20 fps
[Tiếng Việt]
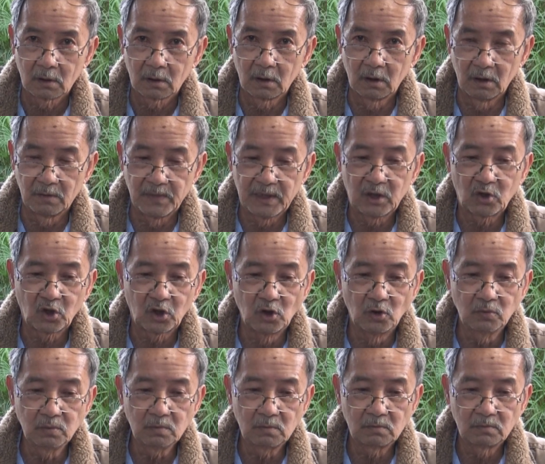Người Mỹ nói
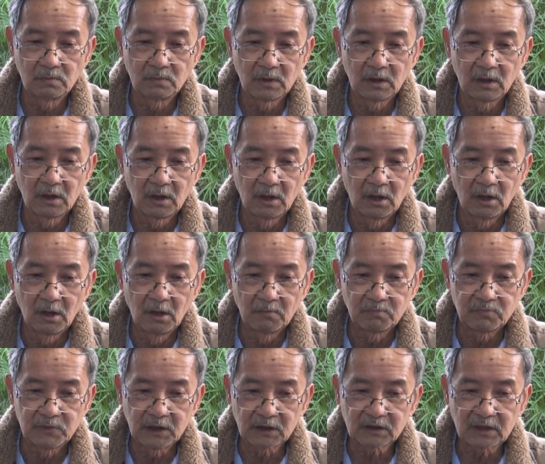đúng,
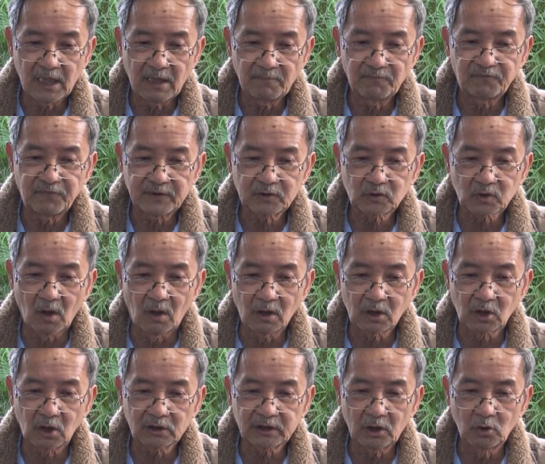Việt Nam phải tỏ
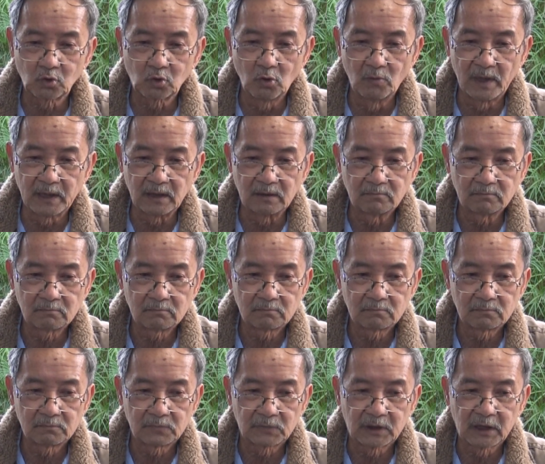rõ thái độ của mình.
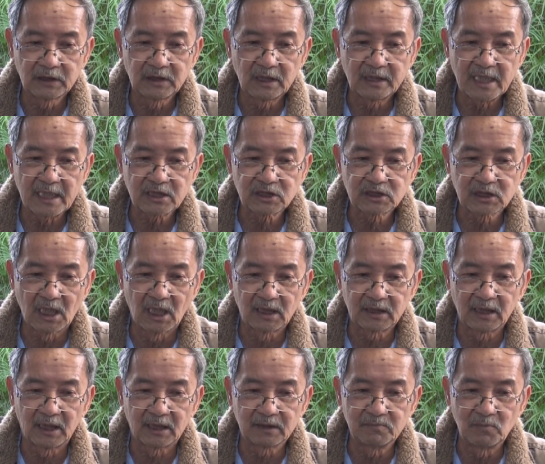Thế giới đang
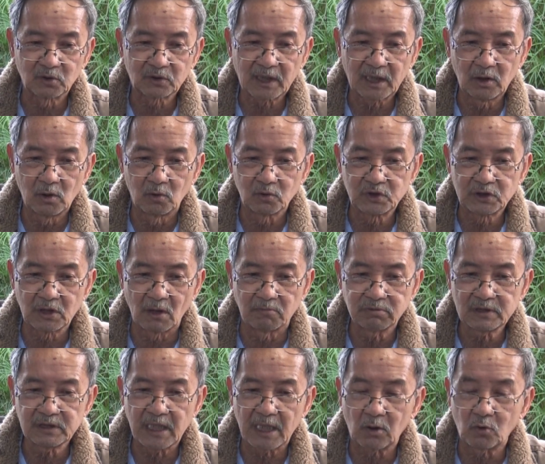chờ đợi một thái độ
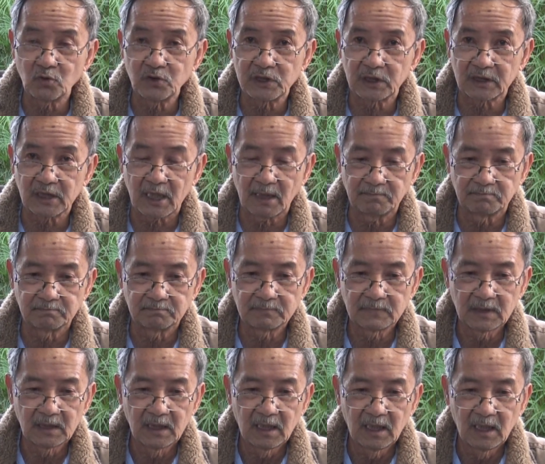dõng dạc của Việt Nam
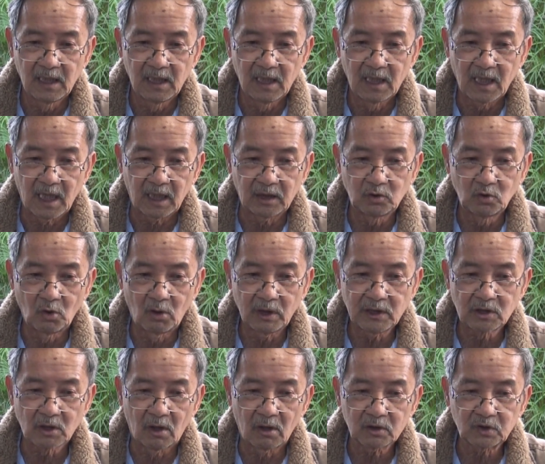hãy
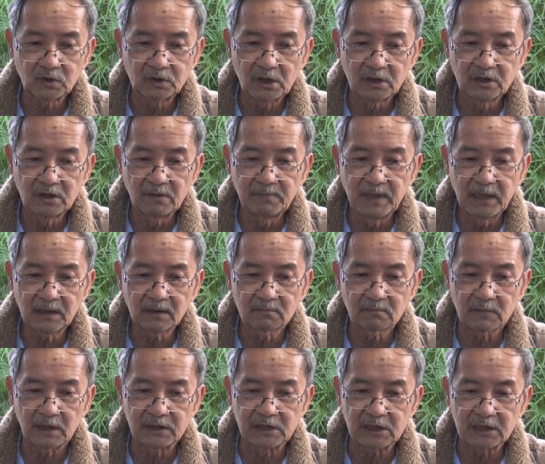nói rõ cho thế giới biết
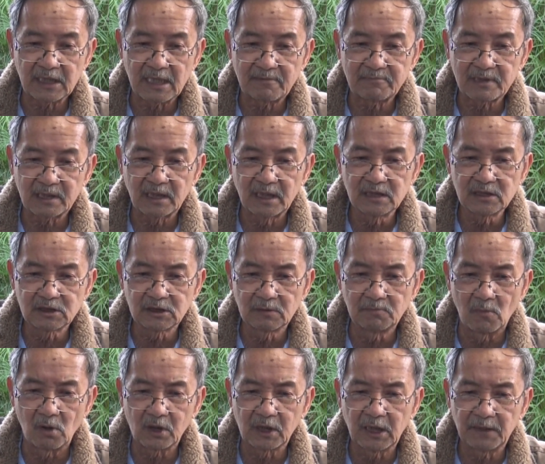là Việt Nam đang đứng
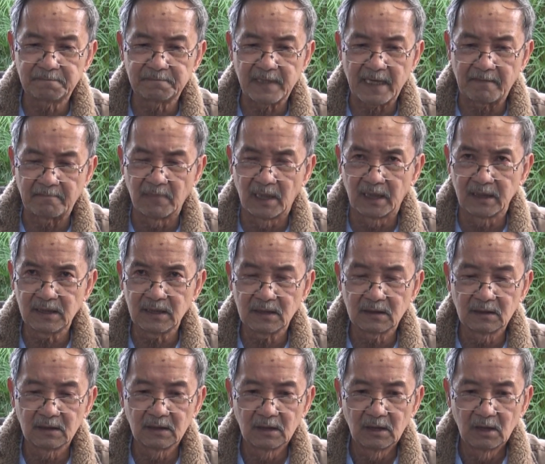trước một kiếp nạn mới
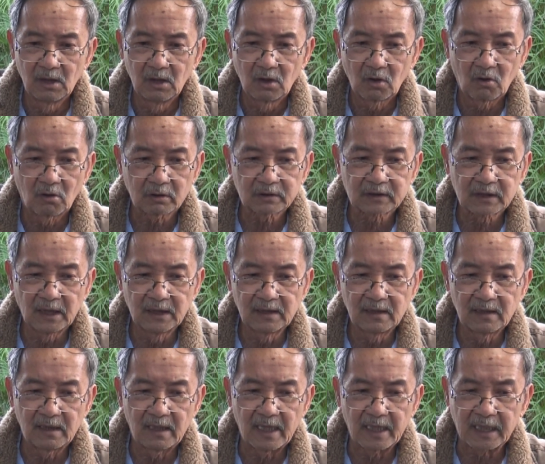có
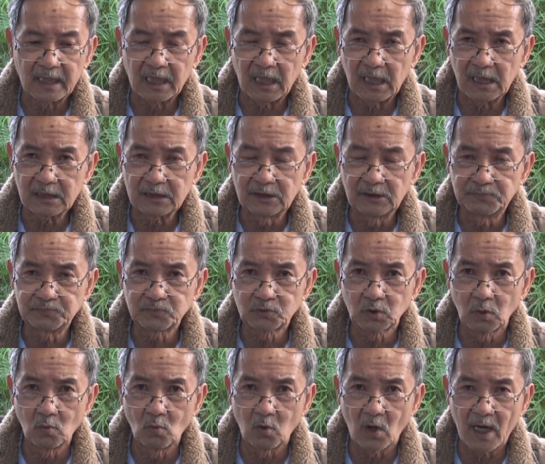tên là kẻ cướp
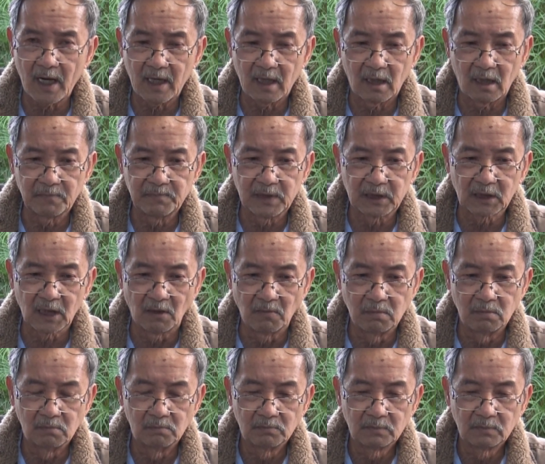Trung Hoa ở Biển Đông.